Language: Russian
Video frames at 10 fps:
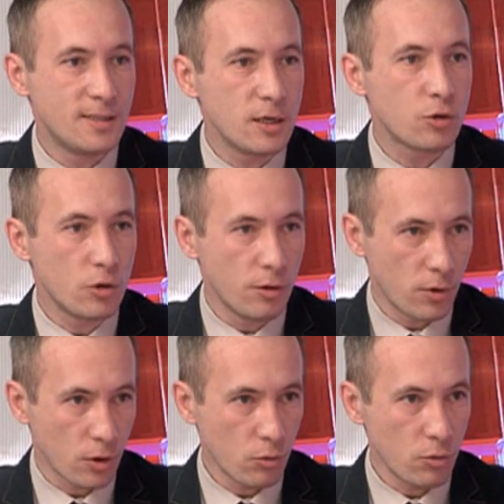Те, кто не
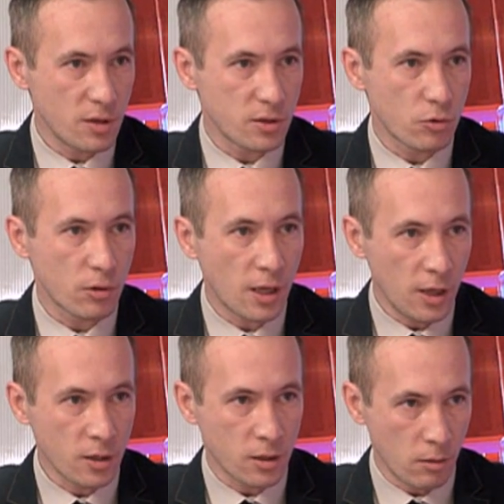вернулись, то на их